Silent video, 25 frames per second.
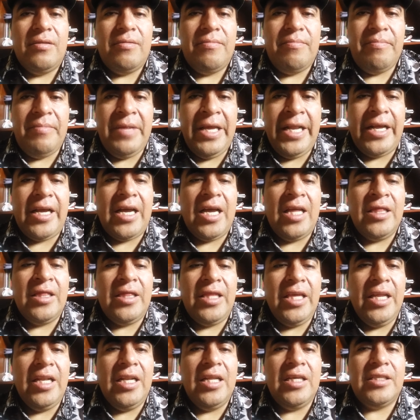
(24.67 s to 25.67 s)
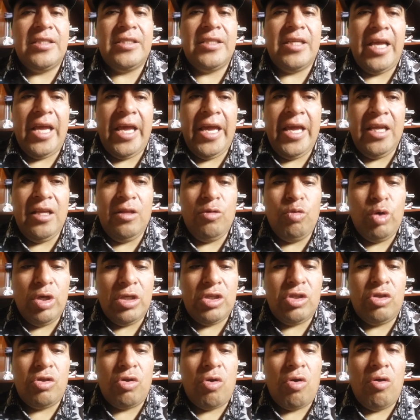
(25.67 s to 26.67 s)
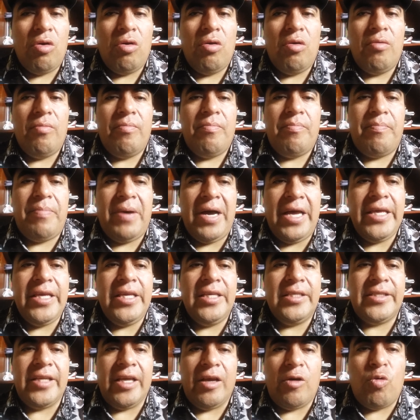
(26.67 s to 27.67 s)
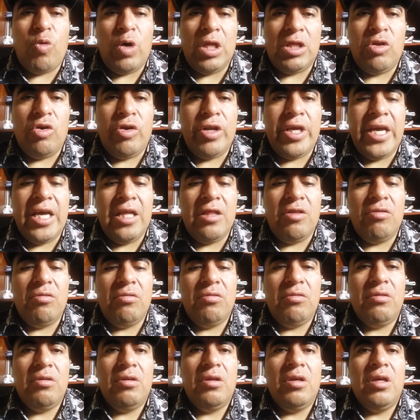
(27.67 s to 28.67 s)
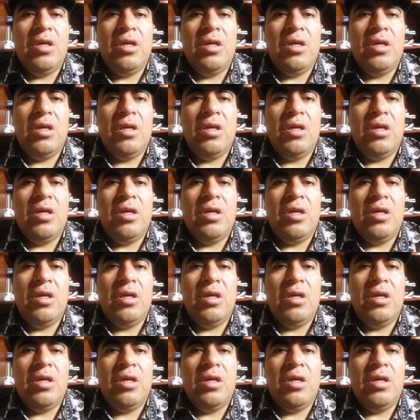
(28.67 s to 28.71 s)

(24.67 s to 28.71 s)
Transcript: mercantiles en nuestro país ecuatoriano